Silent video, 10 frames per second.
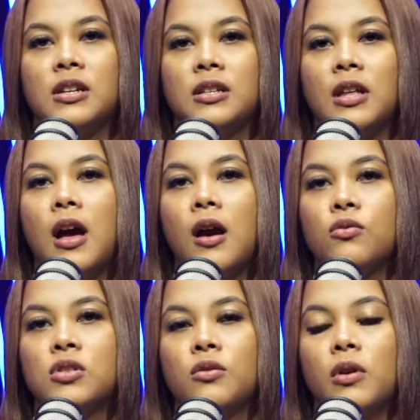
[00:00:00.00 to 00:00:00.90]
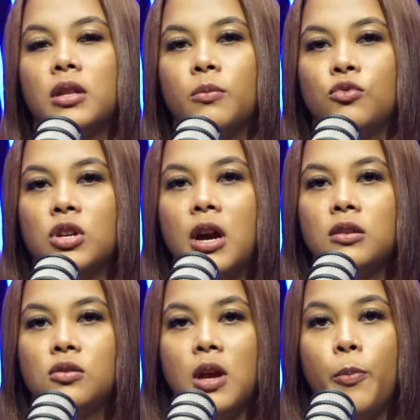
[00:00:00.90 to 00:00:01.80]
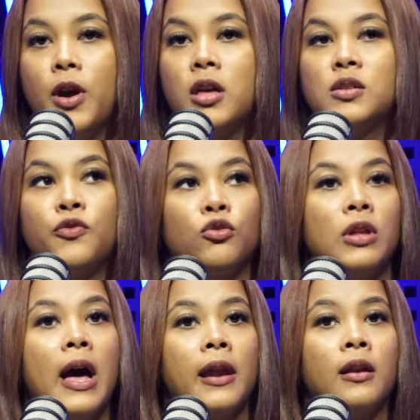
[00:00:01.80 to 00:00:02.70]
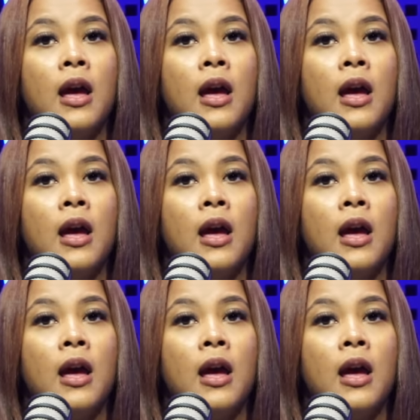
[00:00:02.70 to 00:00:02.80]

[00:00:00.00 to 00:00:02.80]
está acusando a este muchacho. Ella puede disfrutar.